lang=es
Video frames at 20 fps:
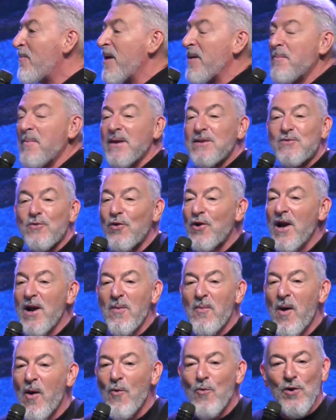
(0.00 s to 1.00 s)
me meto en
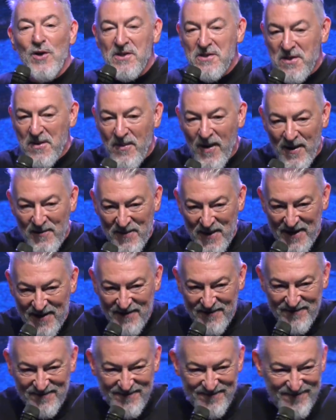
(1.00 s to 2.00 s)
el baúl y
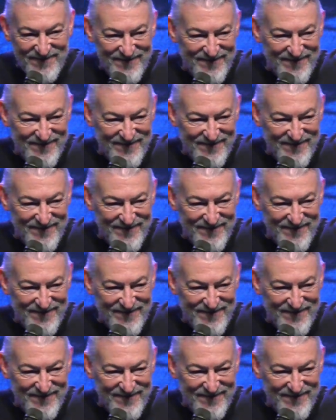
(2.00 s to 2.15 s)
llévame.